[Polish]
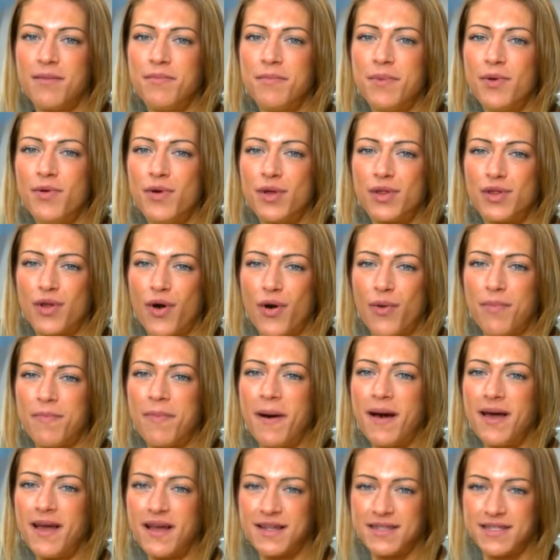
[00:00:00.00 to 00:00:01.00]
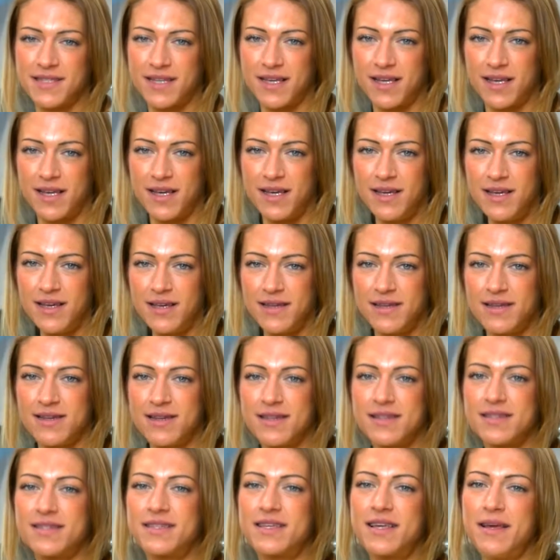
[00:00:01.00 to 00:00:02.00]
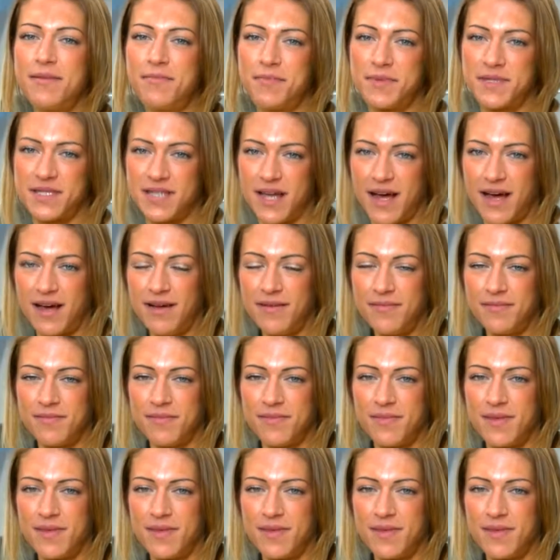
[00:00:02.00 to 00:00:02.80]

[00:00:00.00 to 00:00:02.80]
Były to pajacyki, skipce,